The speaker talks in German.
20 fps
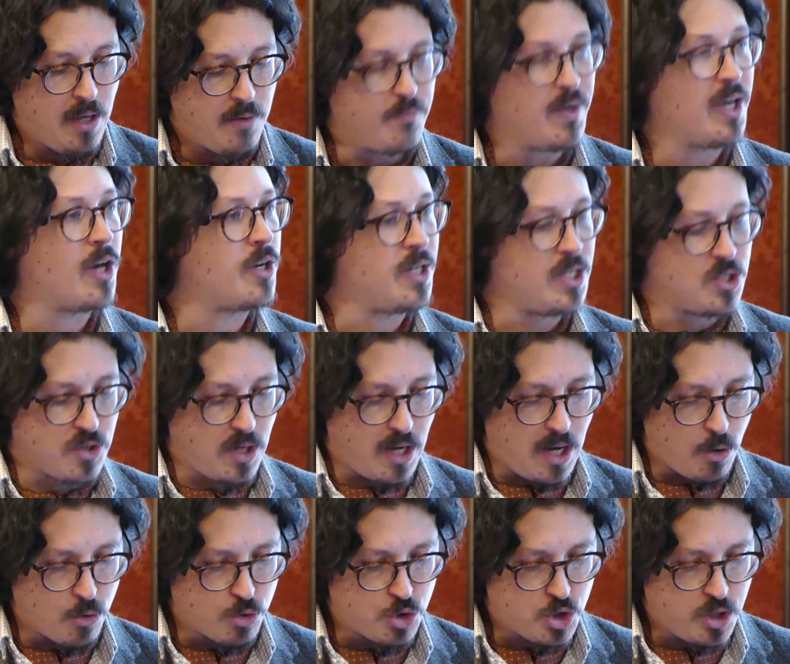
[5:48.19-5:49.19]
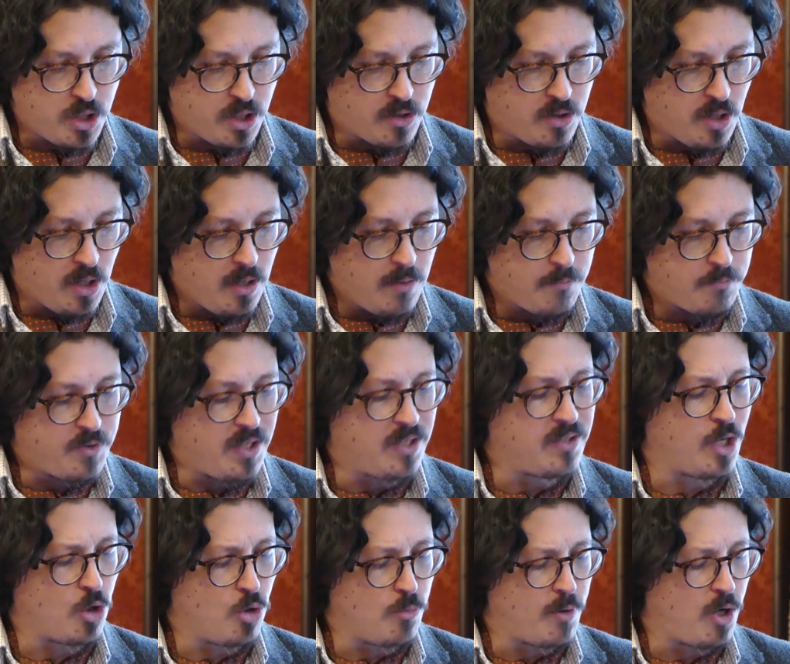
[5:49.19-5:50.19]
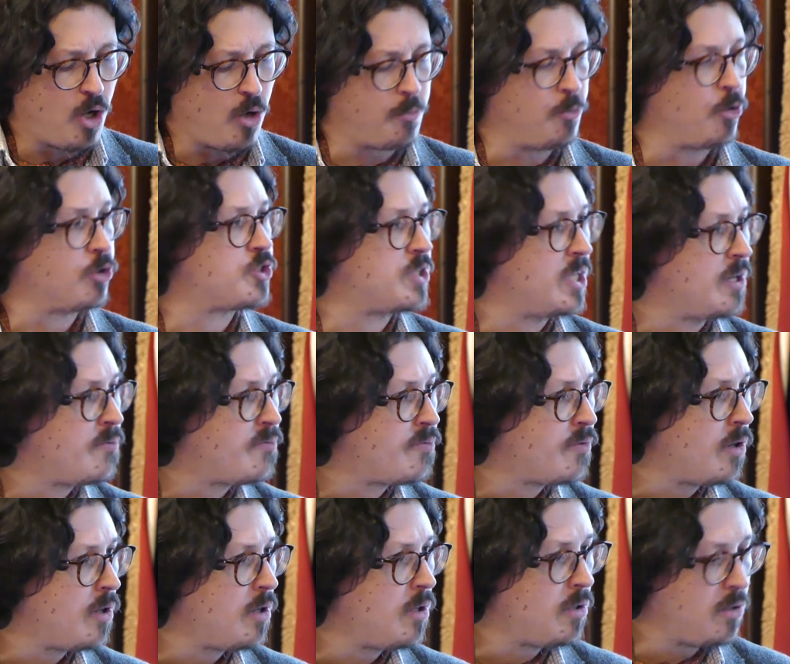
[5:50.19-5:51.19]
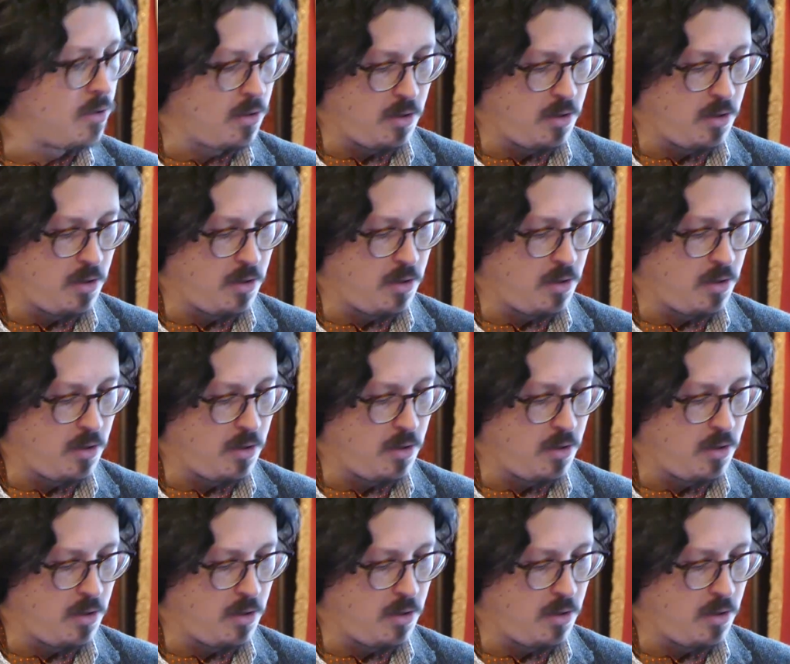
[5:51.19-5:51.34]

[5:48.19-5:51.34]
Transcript: wäre dieser Ausstieg denn dann überhaupt noch sinnvoll?